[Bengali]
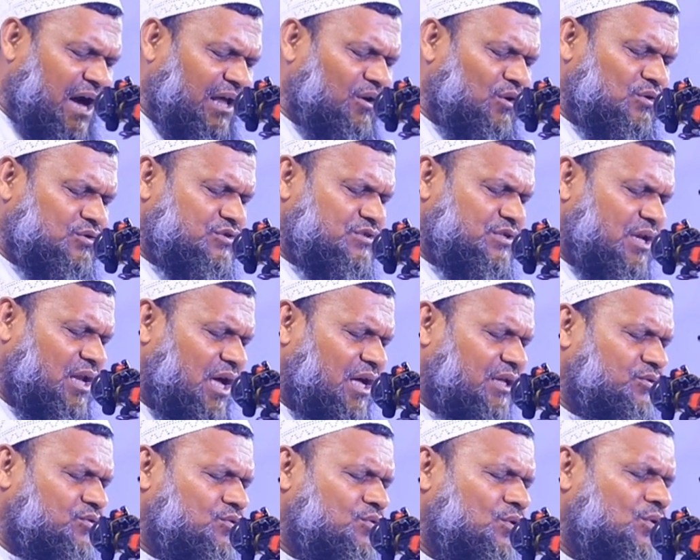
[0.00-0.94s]
মানুষ
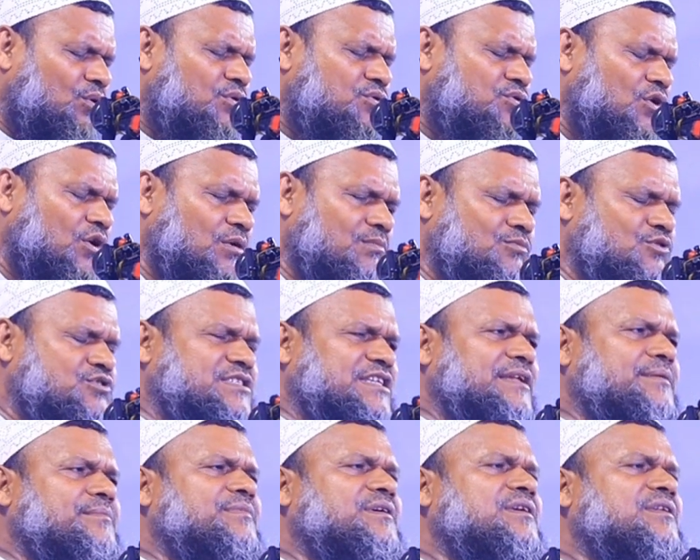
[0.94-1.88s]
লাতুজুল
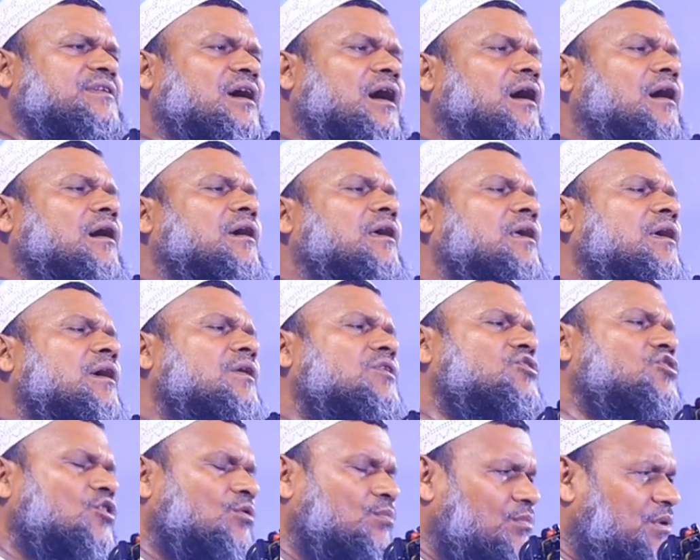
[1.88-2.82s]
মুসলিমই না
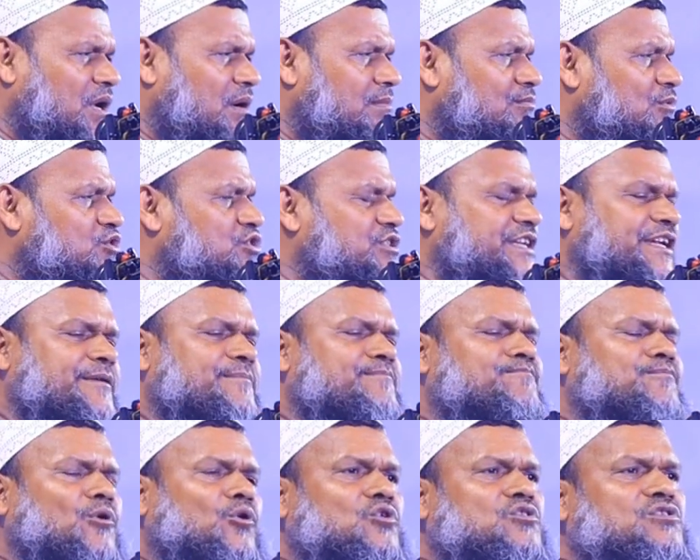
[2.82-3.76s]
তোমরা মুসলিম
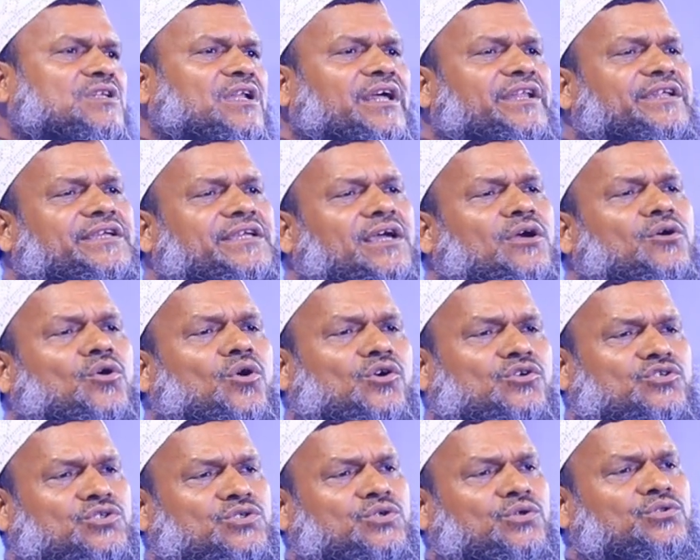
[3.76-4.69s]
পুরুষ নারীকে
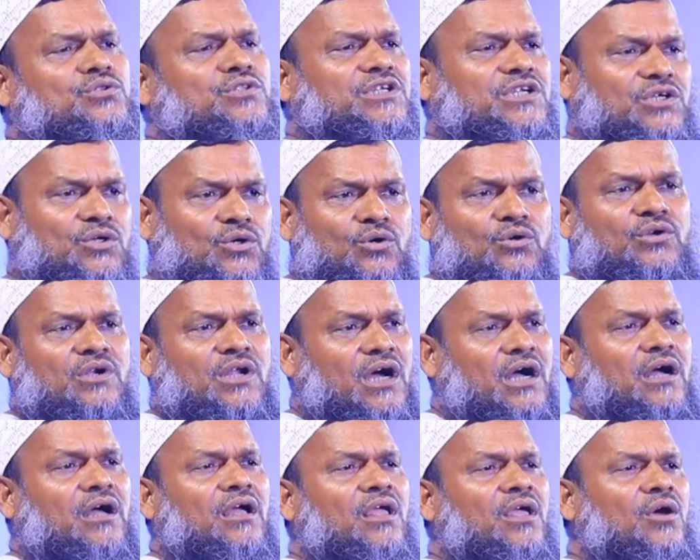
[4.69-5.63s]
কষ্ট দিও
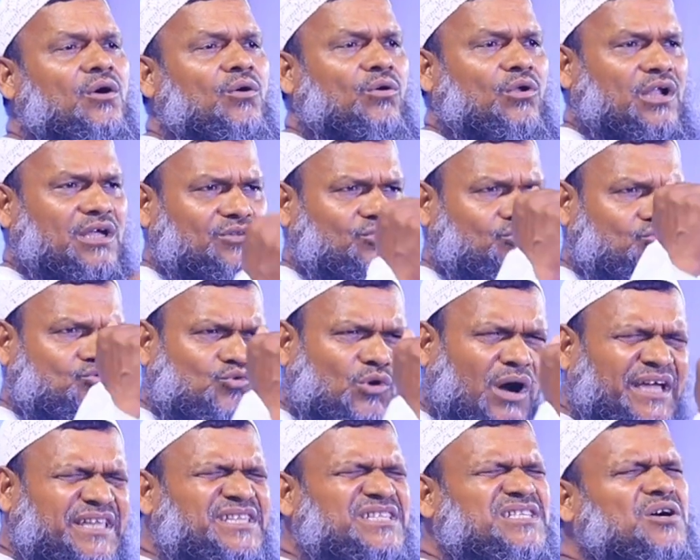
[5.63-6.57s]
না ওলা
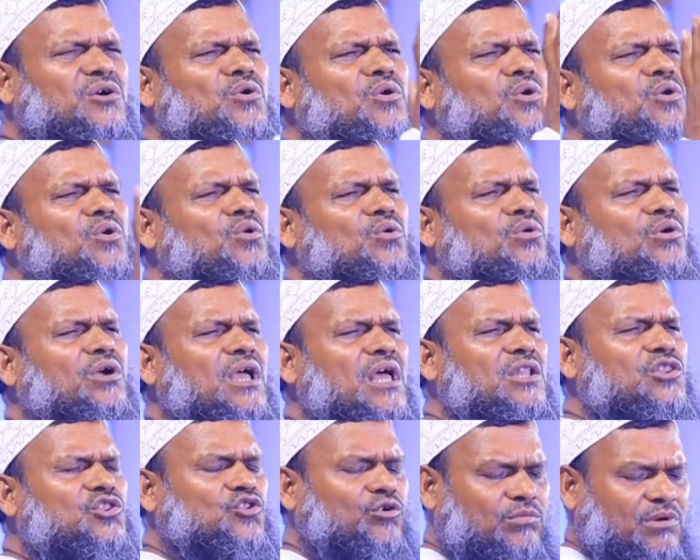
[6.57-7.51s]
তুয়াইয়েরু
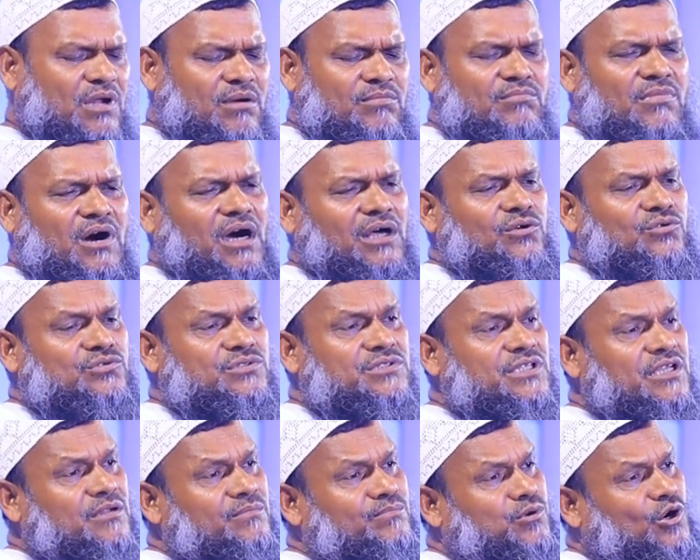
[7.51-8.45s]
তোমরা
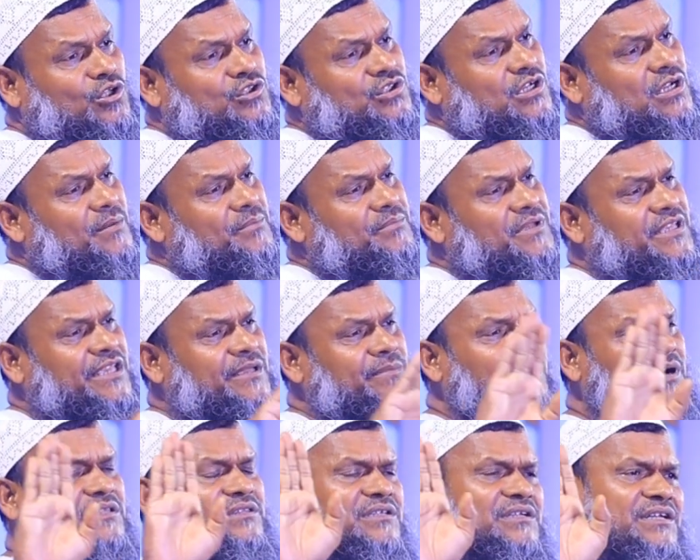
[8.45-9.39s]
মানুষের বদনাম
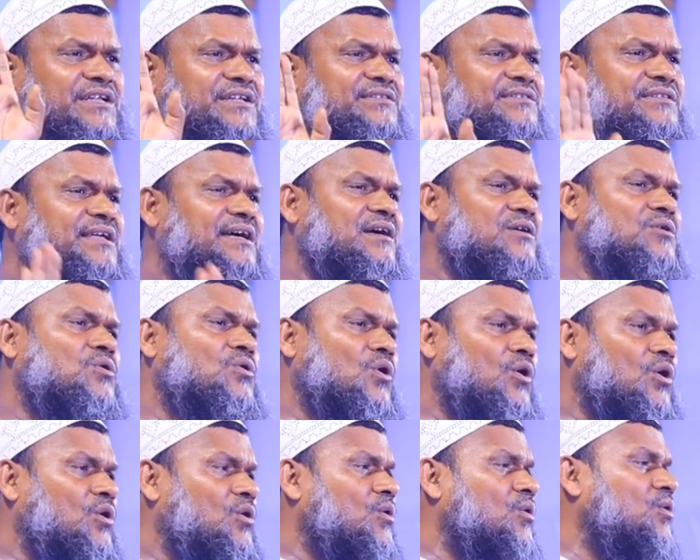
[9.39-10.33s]
গিবাত নিন্দা
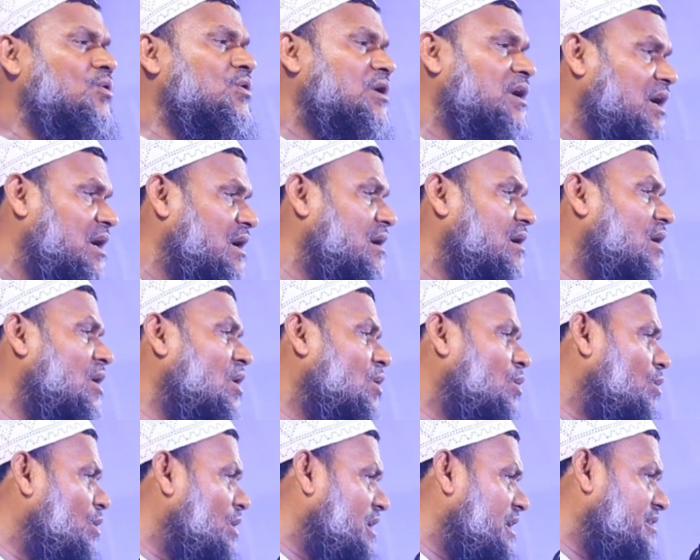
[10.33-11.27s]
করো না
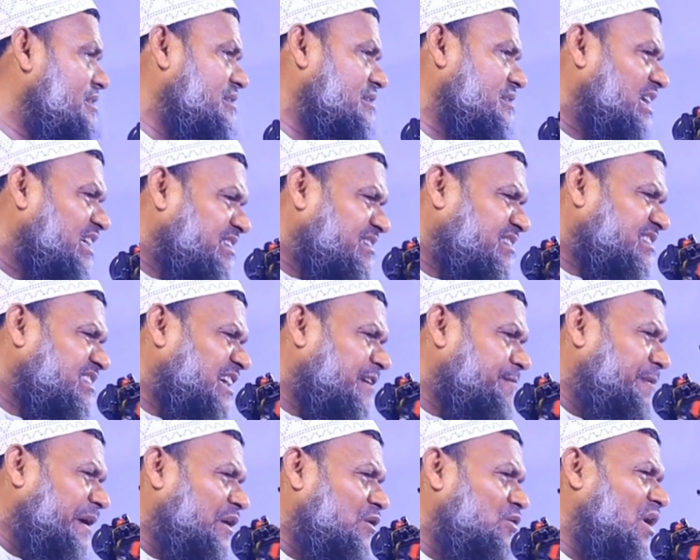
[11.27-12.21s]
ওলা তত্ত
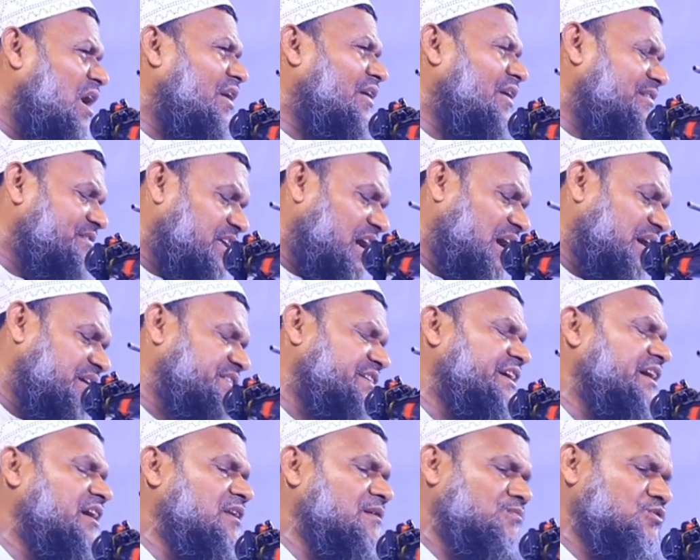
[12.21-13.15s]
তবে ওয়ারা
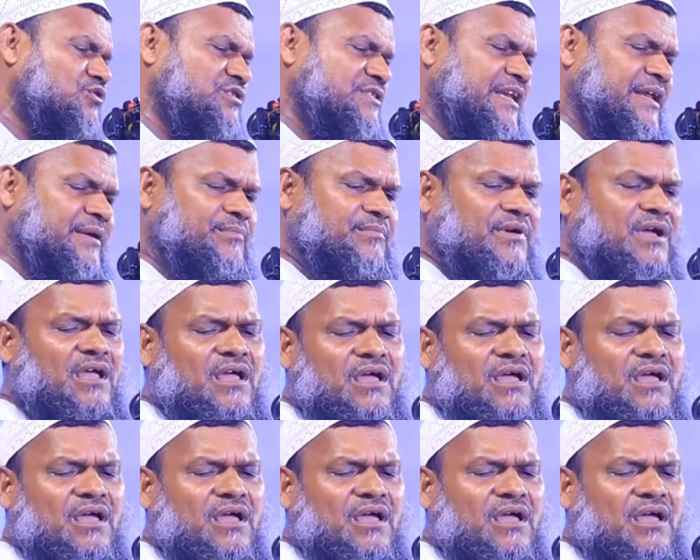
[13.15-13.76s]
তাখিয়াল মুসলিম